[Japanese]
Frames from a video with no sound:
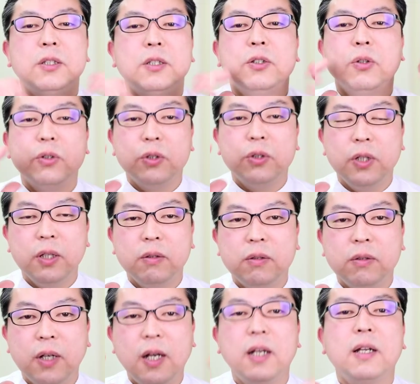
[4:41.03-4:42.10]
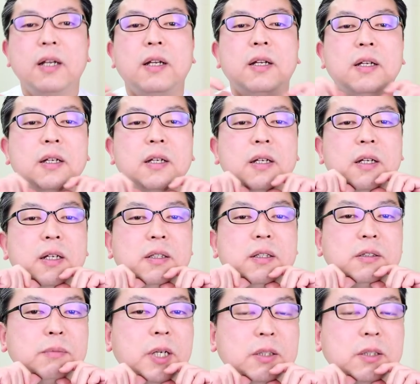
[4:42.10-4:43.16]
強すぎるか
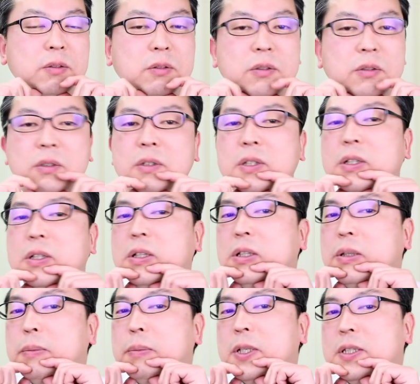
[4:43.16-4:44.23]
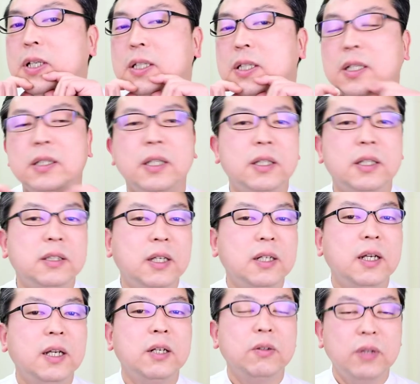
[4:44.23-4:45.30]
うまくマッサージができてい
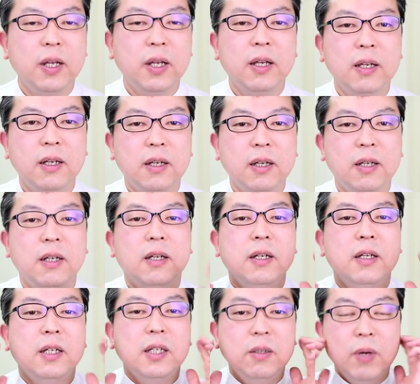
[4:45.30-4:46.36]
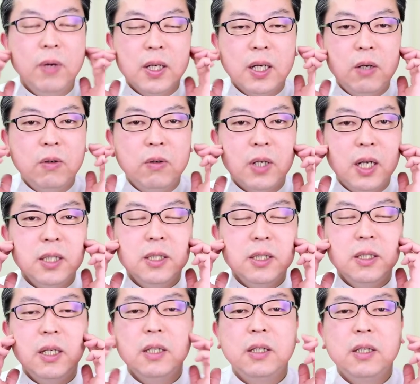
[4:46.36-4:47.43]
ないので、違和感を感
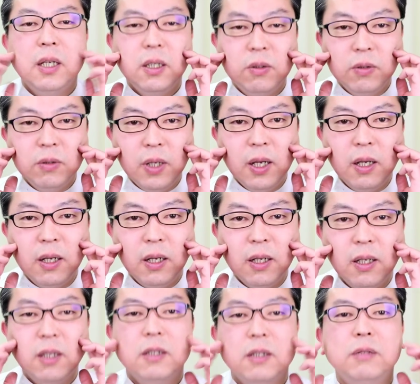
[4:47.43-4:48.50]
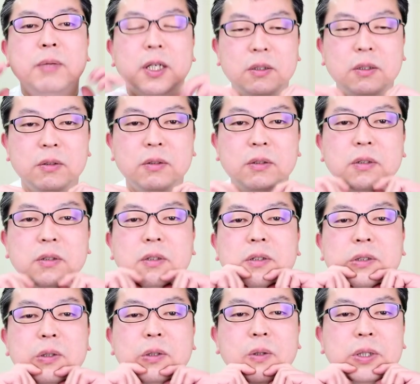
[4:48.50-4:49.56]
じない程度でうまく
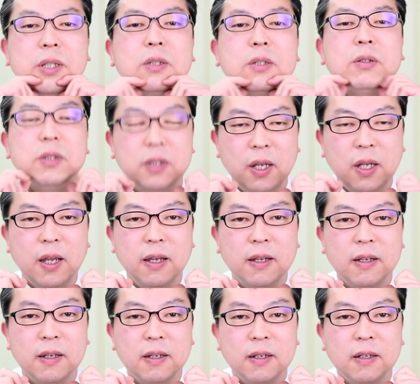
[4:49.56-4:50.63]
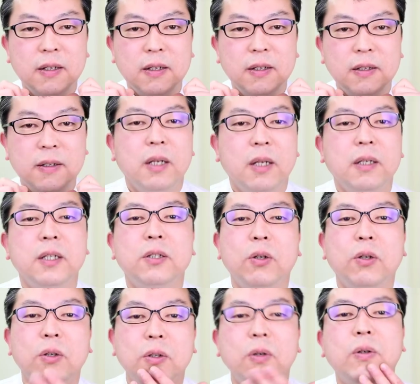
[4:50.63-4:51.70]
調節して理
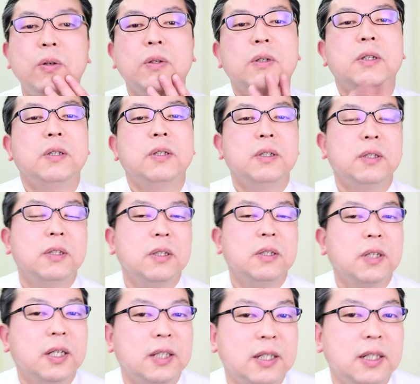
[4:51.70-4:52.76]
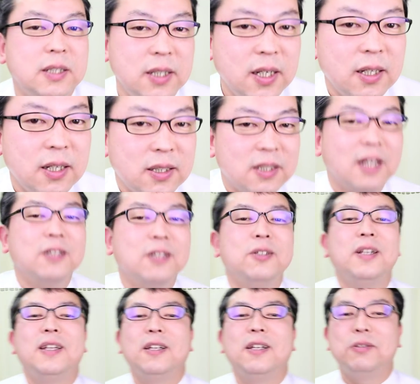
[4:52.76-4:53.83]
想の形に近
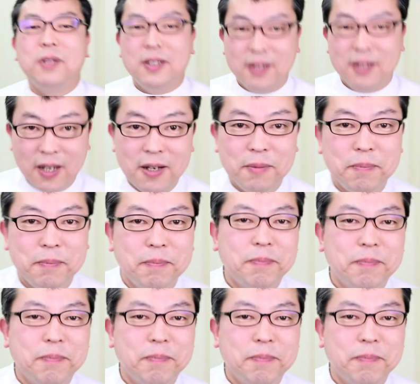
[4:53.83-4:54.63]
づけてください。